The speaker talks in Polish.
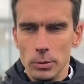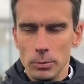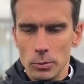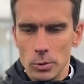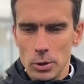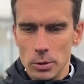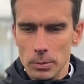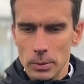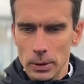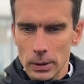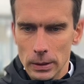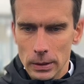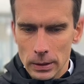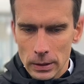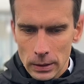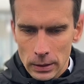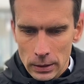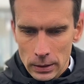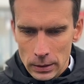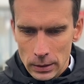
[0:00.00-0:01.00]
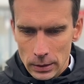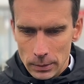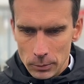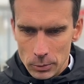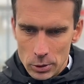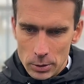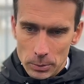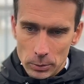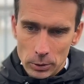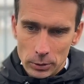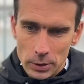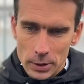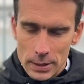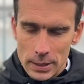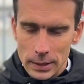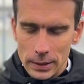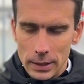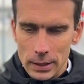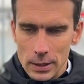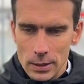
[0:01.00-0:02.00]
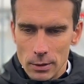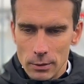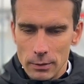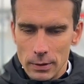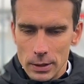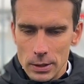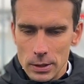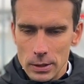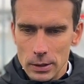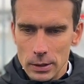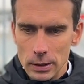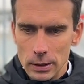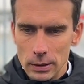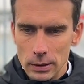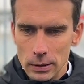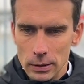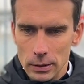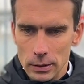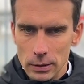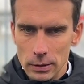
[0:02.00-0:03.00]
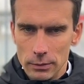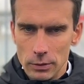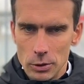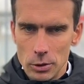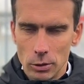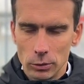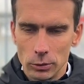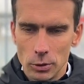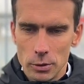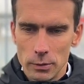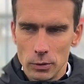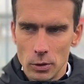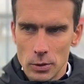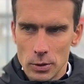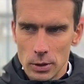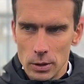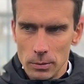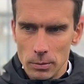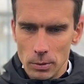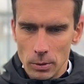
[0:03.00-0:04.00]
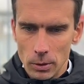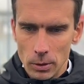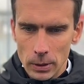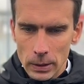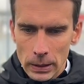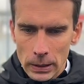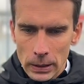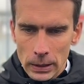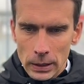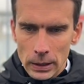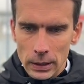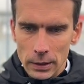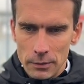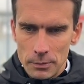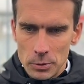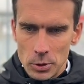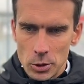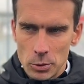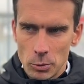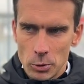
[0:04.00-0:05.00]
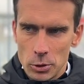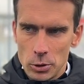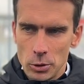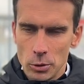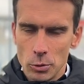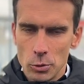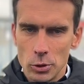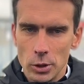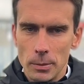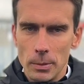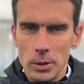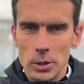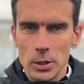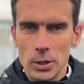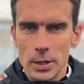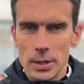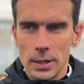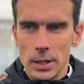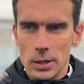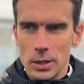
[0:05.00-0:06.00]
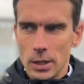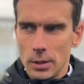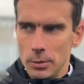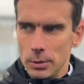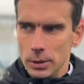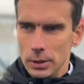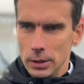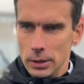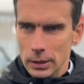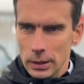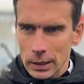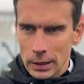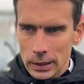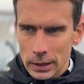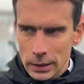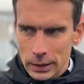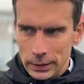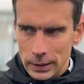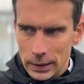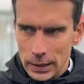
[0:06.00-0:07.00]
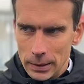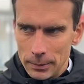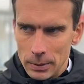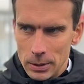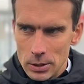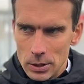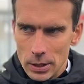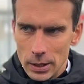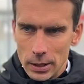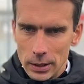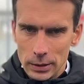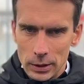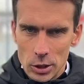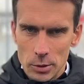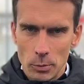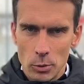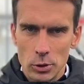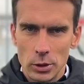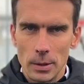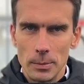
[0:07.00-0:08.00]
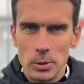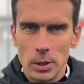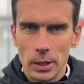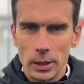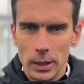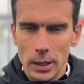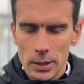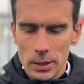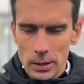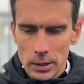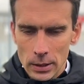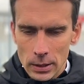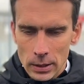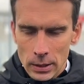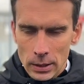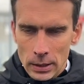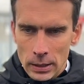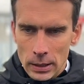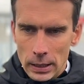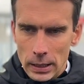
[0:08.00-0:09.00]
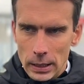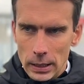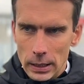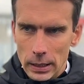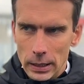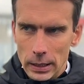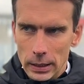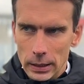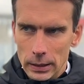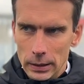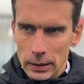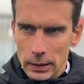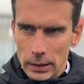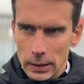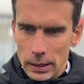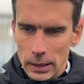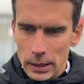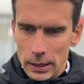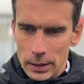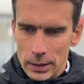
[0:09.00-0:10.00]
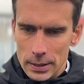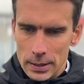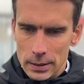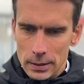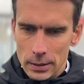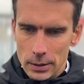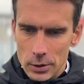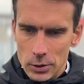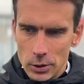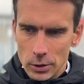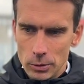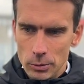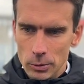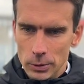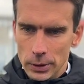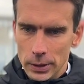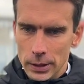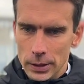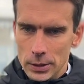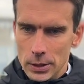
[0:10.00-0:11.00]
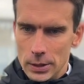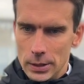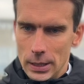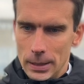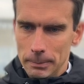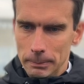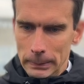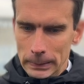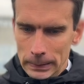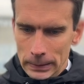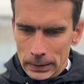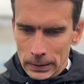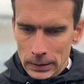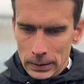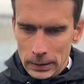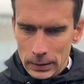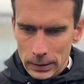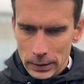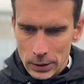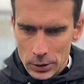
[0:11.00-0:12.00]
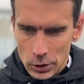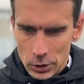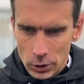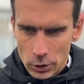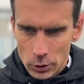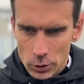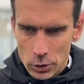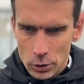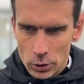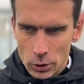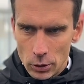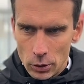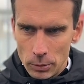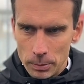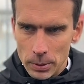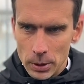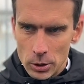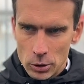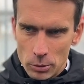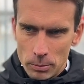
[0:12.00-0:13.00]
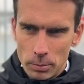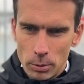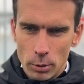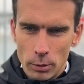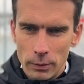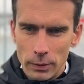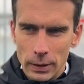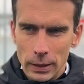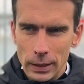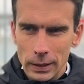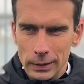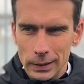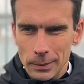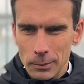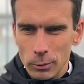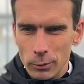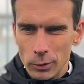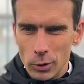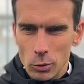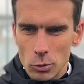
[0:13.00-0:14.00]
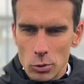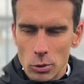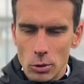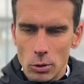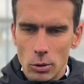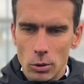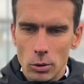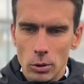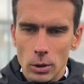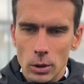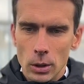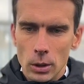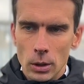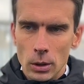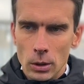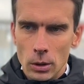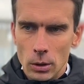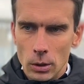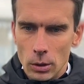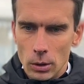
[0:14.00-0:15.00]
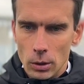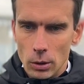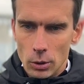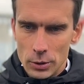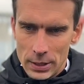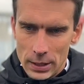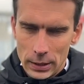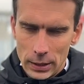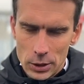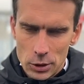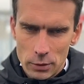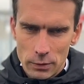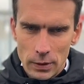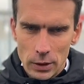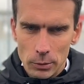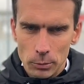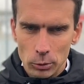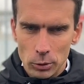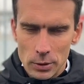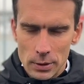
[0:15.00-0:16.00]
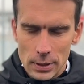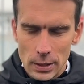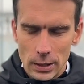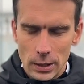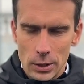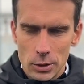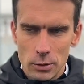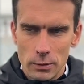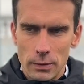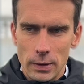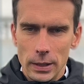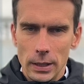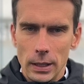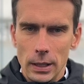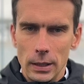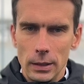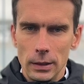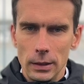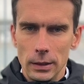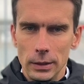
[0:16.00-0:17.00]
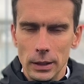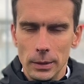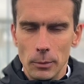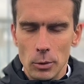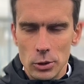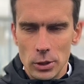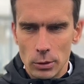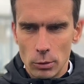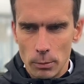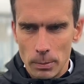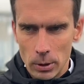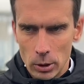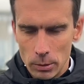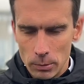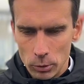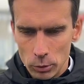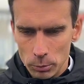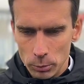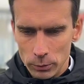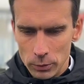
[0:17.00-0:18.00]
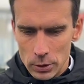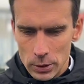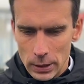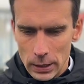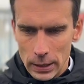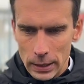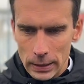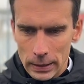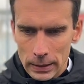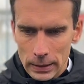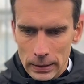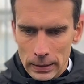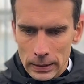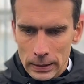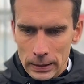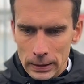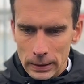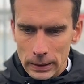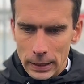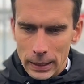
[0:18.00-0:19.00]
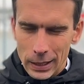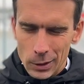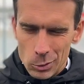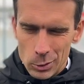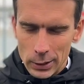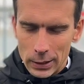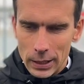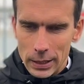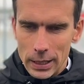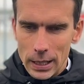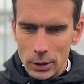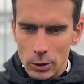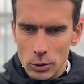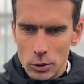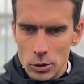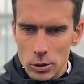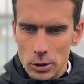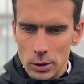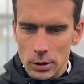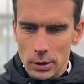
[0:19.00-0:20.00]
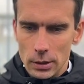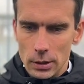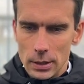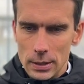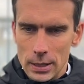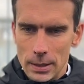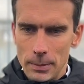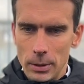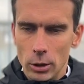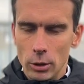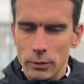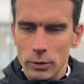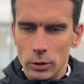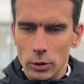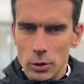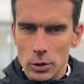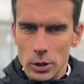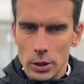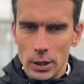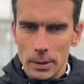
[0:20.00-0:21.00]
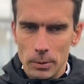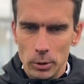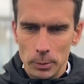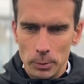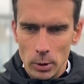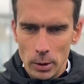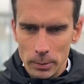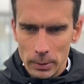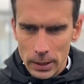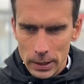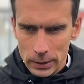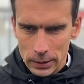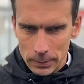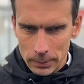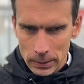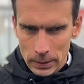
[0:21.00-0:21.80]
Musimy E, musimy to też zanalizować i, i, wyciągnąć wnioski, bo e, w przeszłości różne mecze się zdarzały i, i takie mecze też można przegrać, ale, ale styl szczególnie gdzieś tam, e, jeżeli chodzi o pierwszą połowę, nie mówię już o E, o zaangażowaniu, bo to zaangażowania e, nie można chłopakom odmówić, ale, e, ale już taka jakość samego wykończenia pod polem karnym,